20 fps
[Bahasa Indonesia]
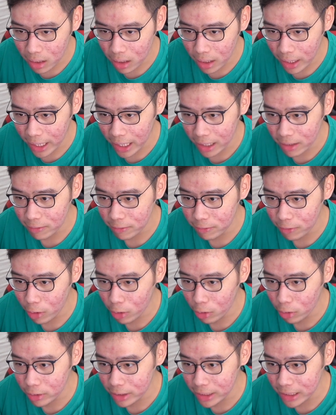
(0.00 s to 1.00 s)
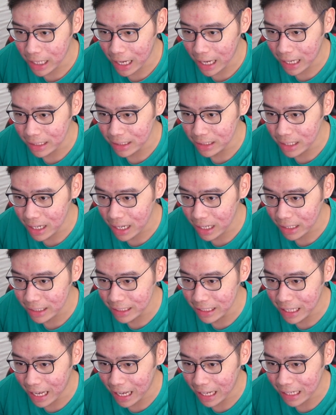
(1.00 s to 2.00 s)
uh, handphone tidak ada
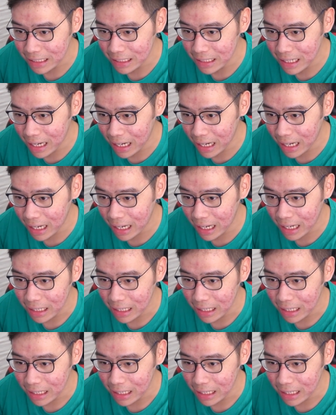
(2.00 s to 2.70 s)
tidak ada